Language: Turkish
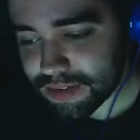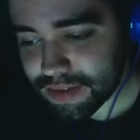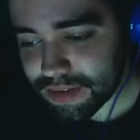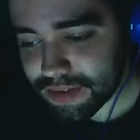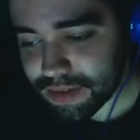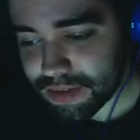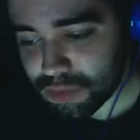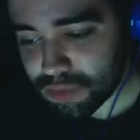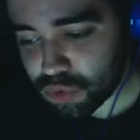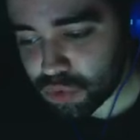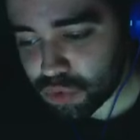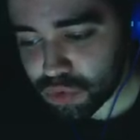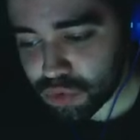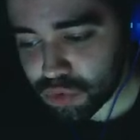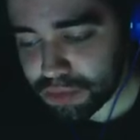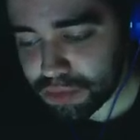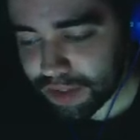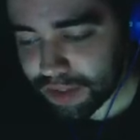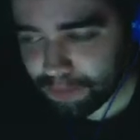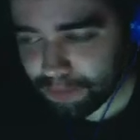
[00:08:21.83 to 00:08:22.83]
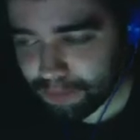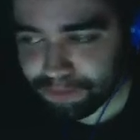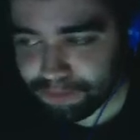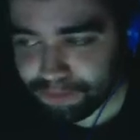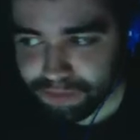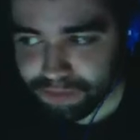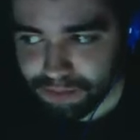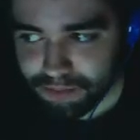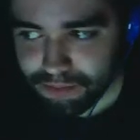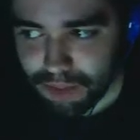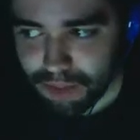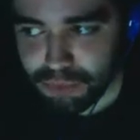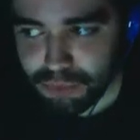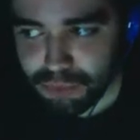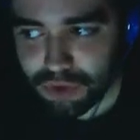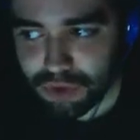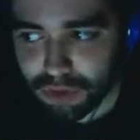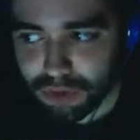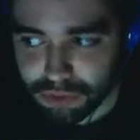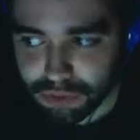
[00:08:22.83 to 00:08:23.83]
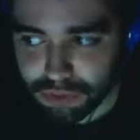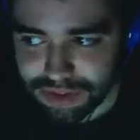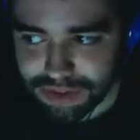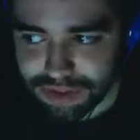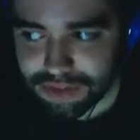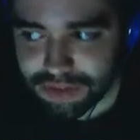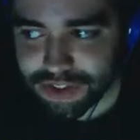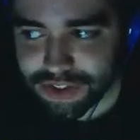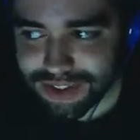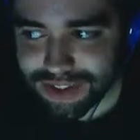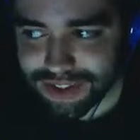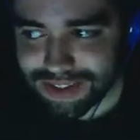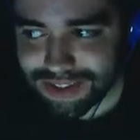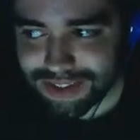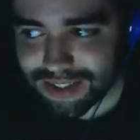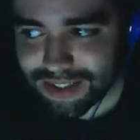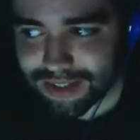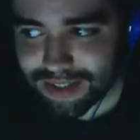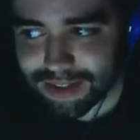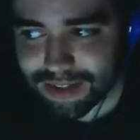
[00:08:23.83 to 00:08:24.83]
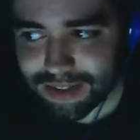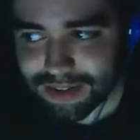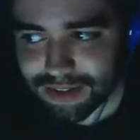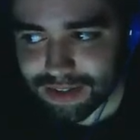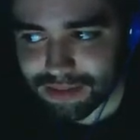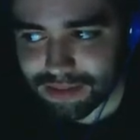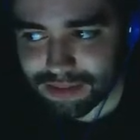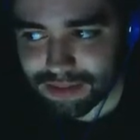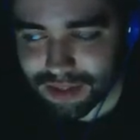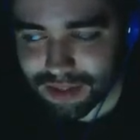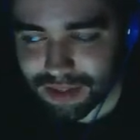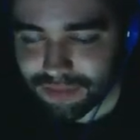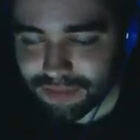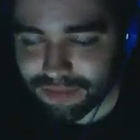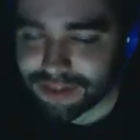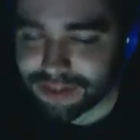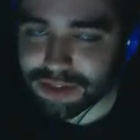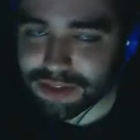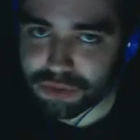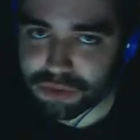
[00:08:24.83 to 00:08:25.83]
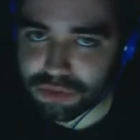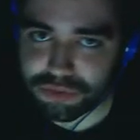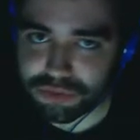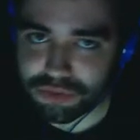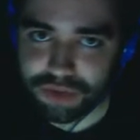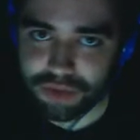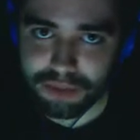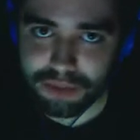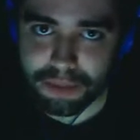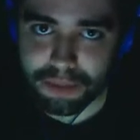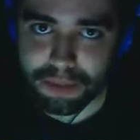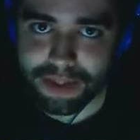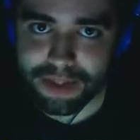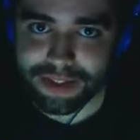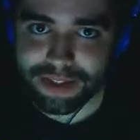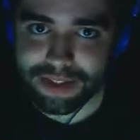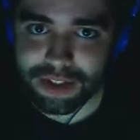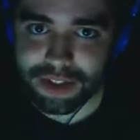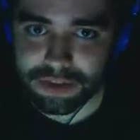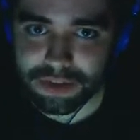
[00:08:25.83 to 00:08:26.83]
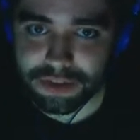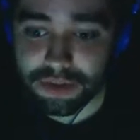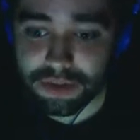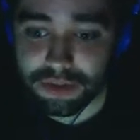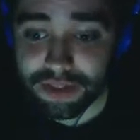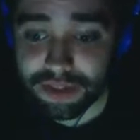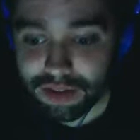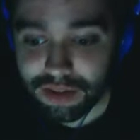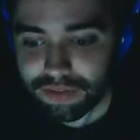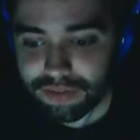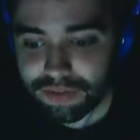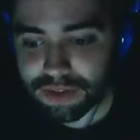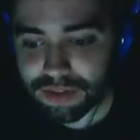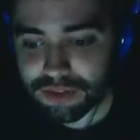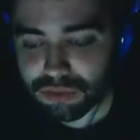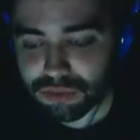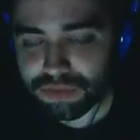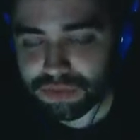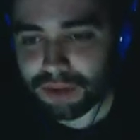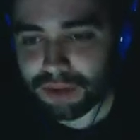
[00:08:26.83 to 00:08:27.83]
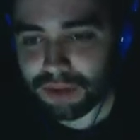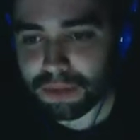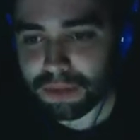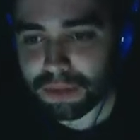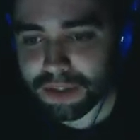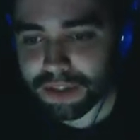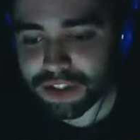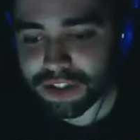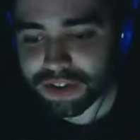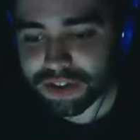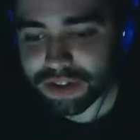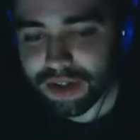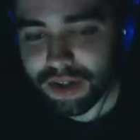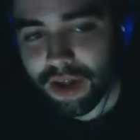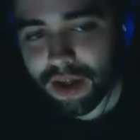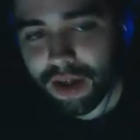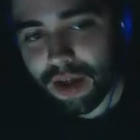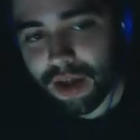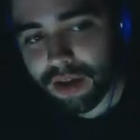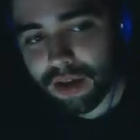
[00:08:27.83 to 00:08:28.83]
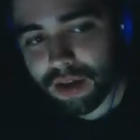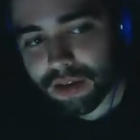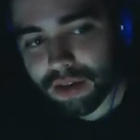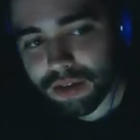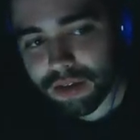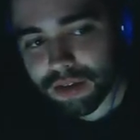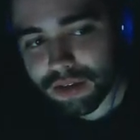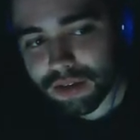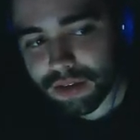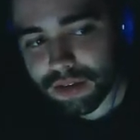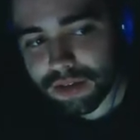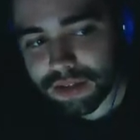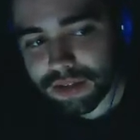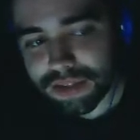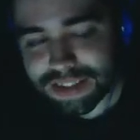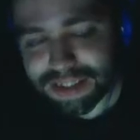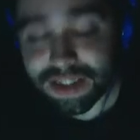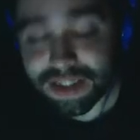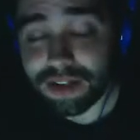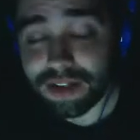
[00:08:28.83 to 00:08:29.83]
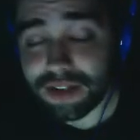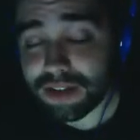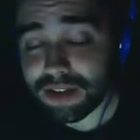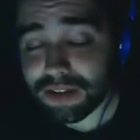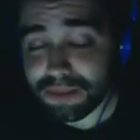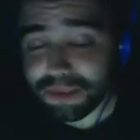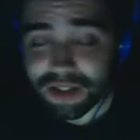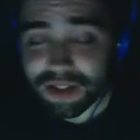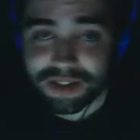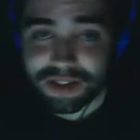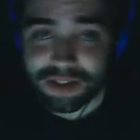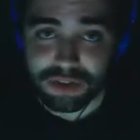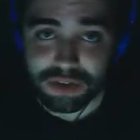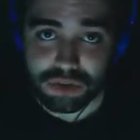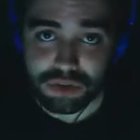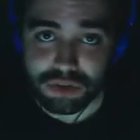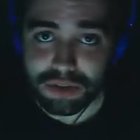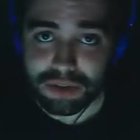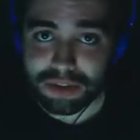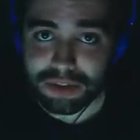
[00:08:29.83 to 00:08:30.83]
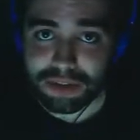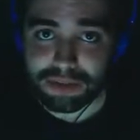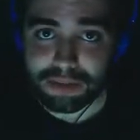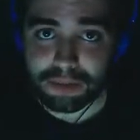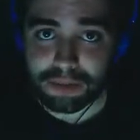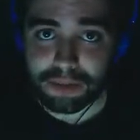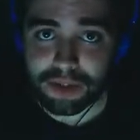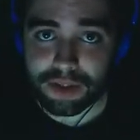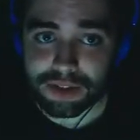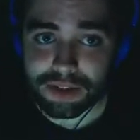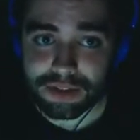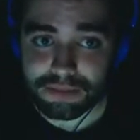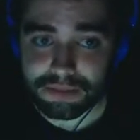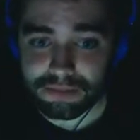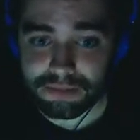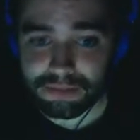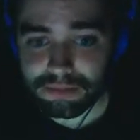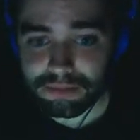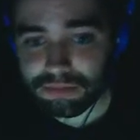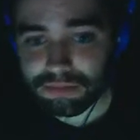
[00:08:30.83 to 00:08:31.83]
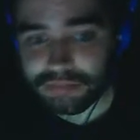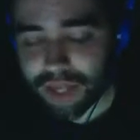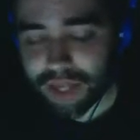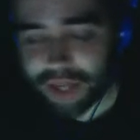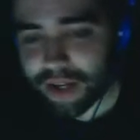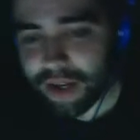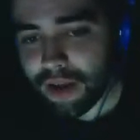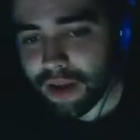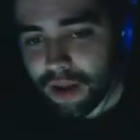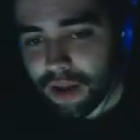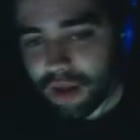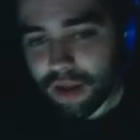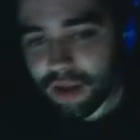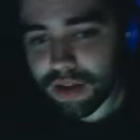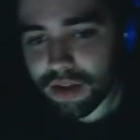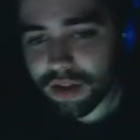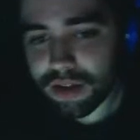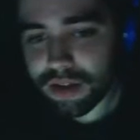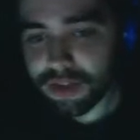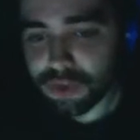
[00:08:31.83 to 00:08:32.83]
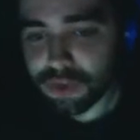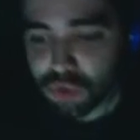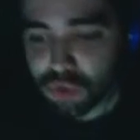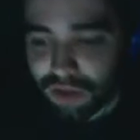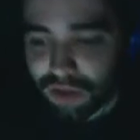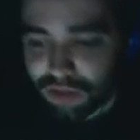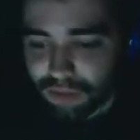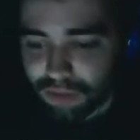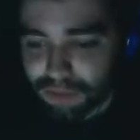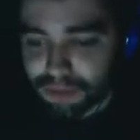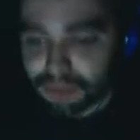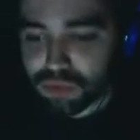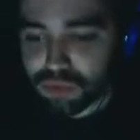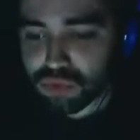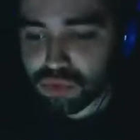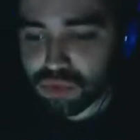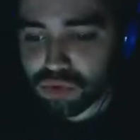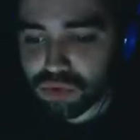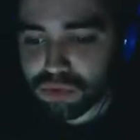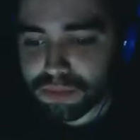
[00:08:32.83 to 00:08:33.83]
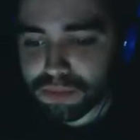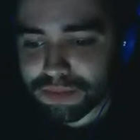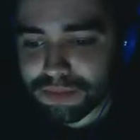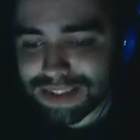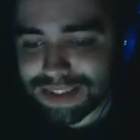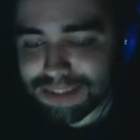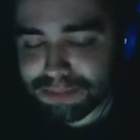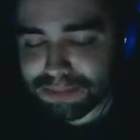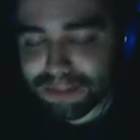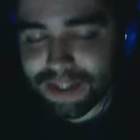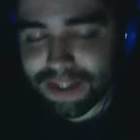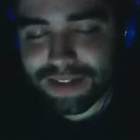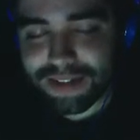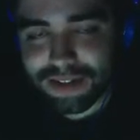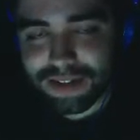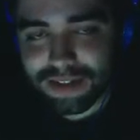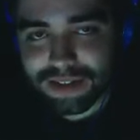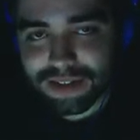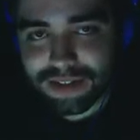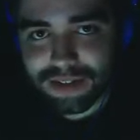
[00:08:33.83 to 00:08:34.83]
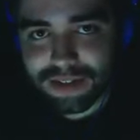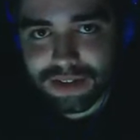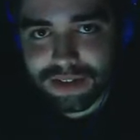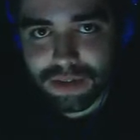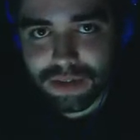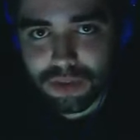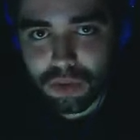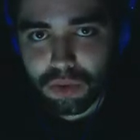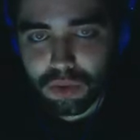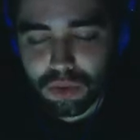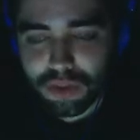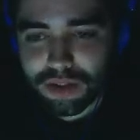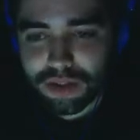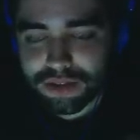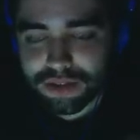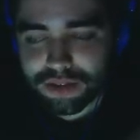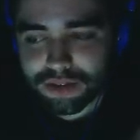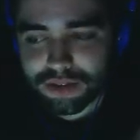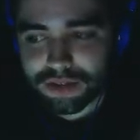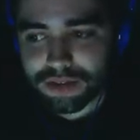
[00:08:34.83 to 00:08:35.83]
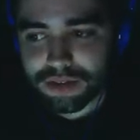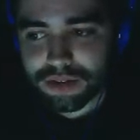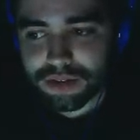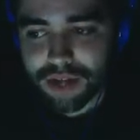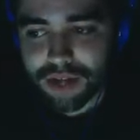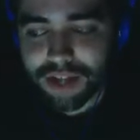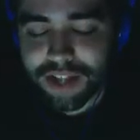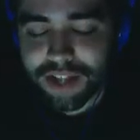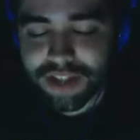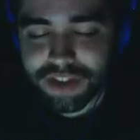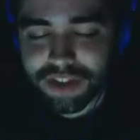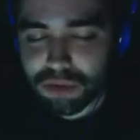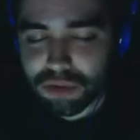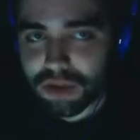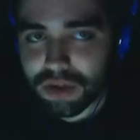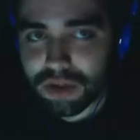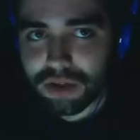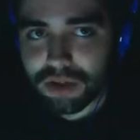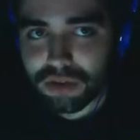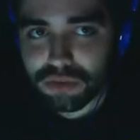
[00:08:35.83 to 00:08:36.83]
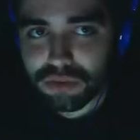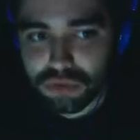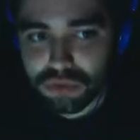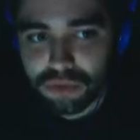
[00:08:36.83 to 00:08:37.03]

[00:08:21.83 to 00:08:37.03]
düşündüm ki benim şu an Lonca Savaşı'ndan ziyade daha fazla ürün farmlamaya ihtiyacım var ve daha fazla ürün farmlamak için de e, zindanlarımı daha kısa sürede bitirmem lazım. Yani e, şu kafamda kurduğum spektralı olan e, Ejderon kadrosu